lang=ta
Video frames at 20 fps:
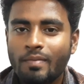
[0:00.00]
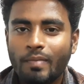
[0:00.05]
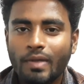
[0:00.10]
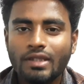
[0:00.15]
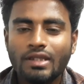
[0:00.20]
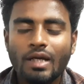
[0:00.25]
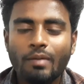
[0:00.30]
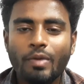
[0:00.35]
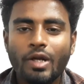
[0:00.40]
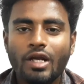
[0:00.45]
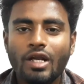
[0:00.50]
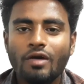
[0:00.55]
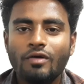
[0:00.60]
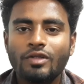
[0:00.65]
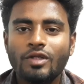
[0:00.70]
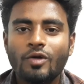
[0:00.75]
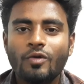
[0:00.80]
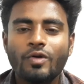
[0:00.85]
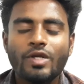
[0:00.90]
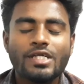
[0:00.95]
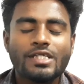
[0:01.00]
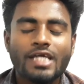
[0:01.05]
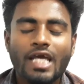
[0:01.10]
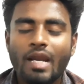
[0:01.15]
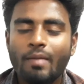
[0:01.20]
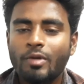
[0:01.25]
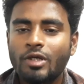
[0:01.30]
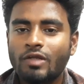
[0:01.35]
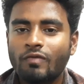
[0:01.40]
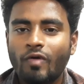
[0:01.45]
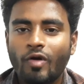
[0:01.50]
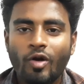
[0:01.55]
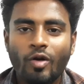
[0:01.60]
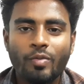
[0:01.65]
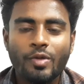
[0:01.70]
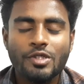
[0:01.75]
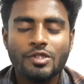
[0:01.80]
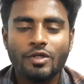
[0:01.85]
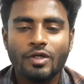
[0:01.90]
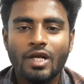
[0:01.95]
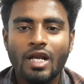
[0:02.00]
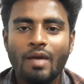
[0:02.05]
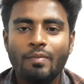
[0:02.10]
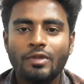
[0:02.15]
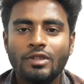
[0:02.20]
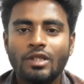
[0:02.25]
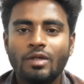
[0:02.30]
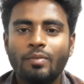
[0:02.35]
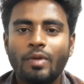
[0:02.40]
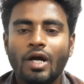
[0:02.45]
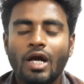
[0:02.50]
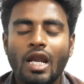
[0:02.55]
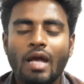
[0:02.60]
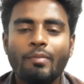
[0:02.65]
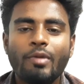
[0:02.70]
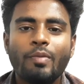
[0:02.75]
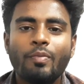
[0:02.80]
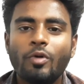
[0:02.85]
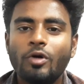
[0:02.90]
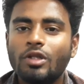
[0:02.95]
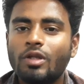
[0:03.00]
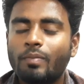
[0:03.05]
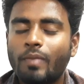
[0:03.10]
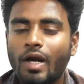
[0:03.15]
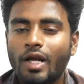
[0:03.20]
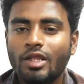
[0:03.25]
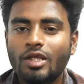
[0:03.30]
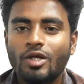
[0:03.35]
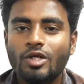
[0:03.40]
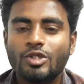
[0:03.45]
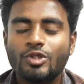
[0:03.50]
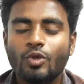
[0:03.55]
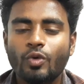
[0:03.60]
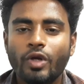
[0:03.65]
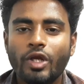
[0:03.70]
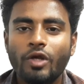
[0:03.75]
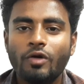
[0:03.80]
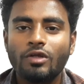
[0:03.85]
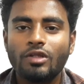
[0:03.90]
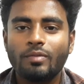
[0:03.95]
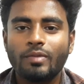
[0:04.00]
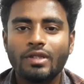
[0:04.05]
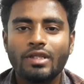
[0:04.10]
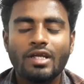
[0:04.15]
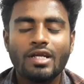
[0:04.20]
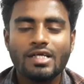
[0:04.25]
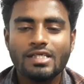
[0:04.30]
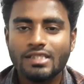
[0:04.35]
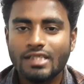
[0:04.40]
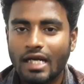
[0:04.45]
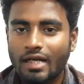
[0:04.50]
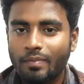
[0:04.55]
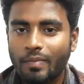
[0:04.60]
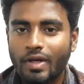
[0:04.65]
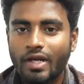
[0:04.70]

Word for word: மற்ற அப்டேட்ல வந்து கூடிய சீக்கிரமே வந்து வரும் அப்படின்னு சொல்லிட்டு நம்ம எதிர்பார்க்கலாம் இப்போ அந்த படத்தோட ஷூட்டிங் வந்து பார்த்தீங்கன்னா ஸ்டார்ட்